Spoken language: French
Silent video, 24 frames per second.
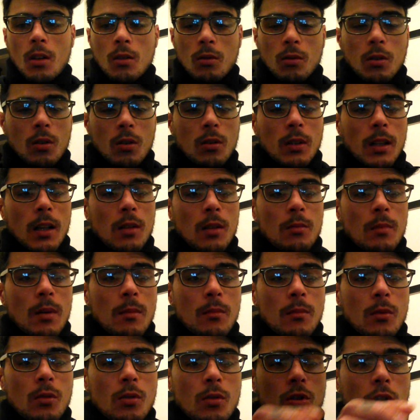Donc on a le
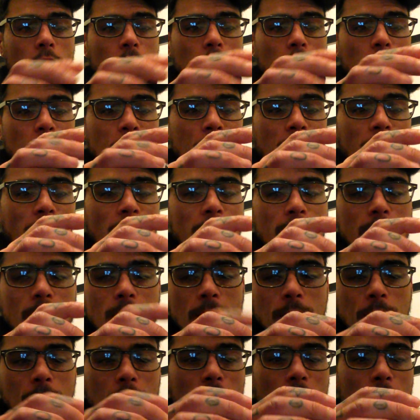même euh, genre de
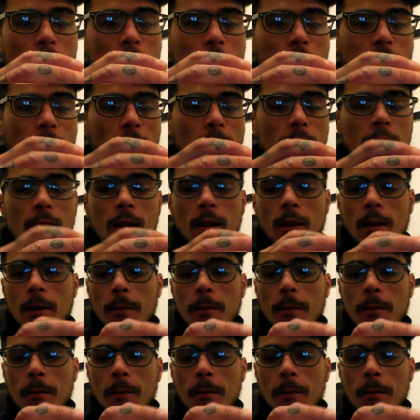Pyrex, la même taille.